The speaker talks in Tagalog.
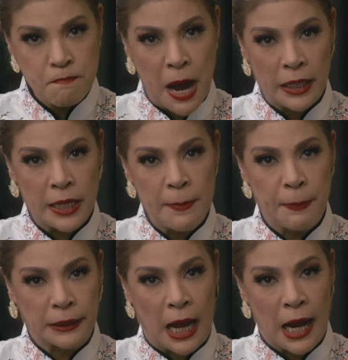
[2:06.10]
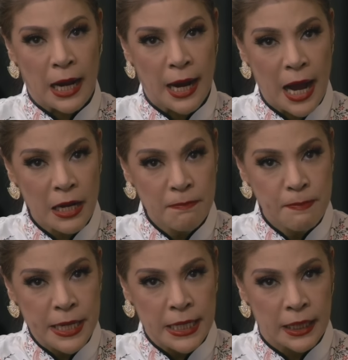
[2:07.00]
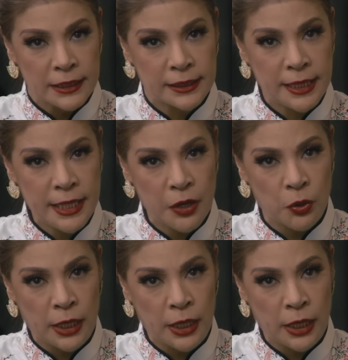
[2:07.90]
para ipatanggal bilang CEO